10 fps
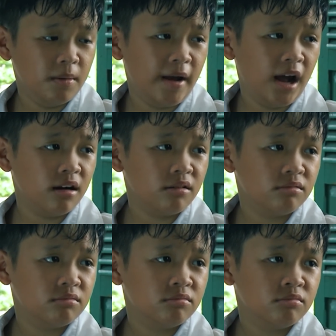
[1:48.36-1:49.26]
ba mẹ
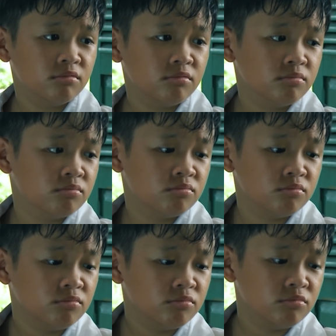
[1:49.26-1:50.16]

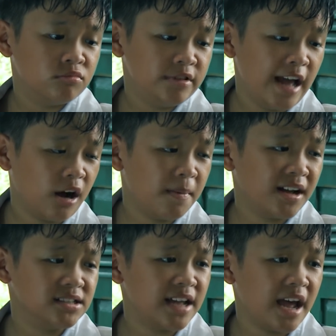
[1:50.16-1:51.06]
Nhà có mấy
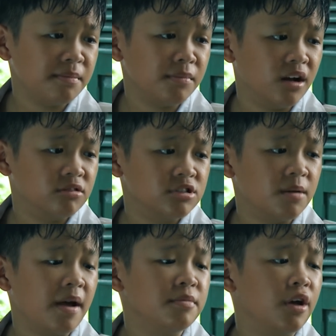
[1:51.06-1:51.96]
cái xét mà
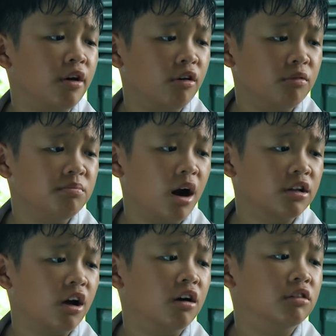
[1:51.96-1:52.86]
Sao mẹ em chưa bật
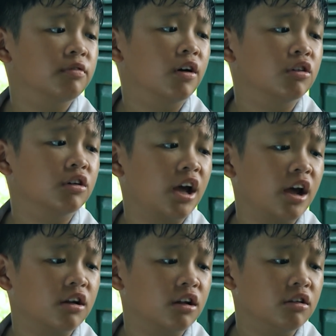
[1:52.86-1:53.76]
lên cho ông Phương nghe
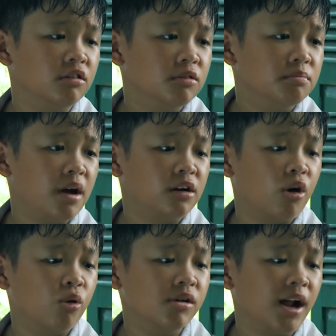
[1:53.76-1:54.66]
rồi Mẹ
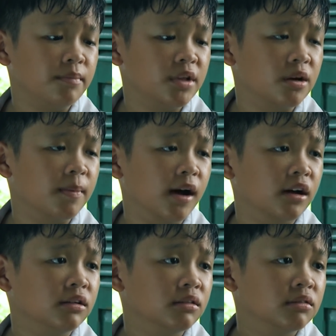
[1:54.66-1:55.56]
ru làm gì cho mệt